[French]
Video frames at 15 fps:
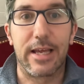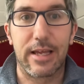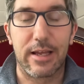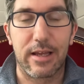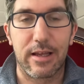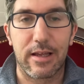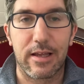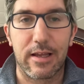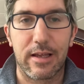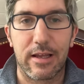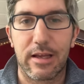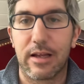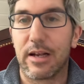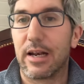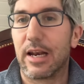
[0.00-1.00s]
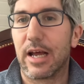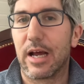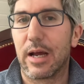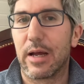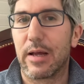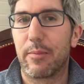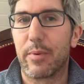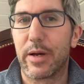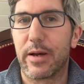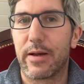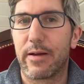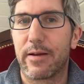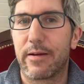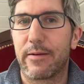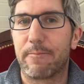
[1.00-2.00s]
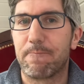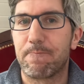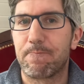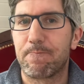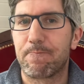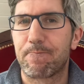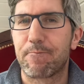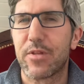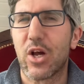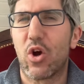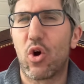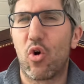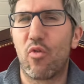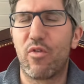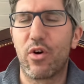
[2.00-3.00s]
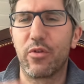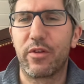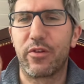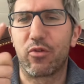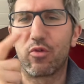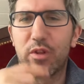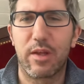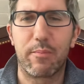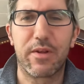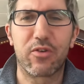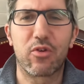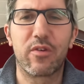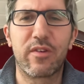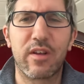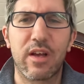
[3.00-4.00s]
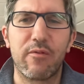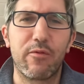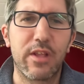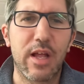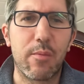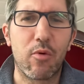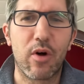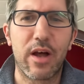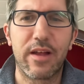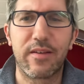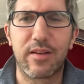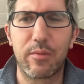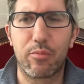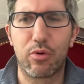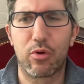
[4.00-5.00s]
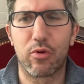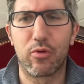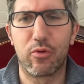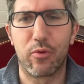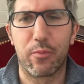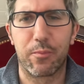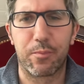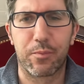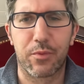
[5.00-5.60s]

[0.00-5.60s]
Et là, eh ben, on va en discuter parce que c'est finalement assez peu connu.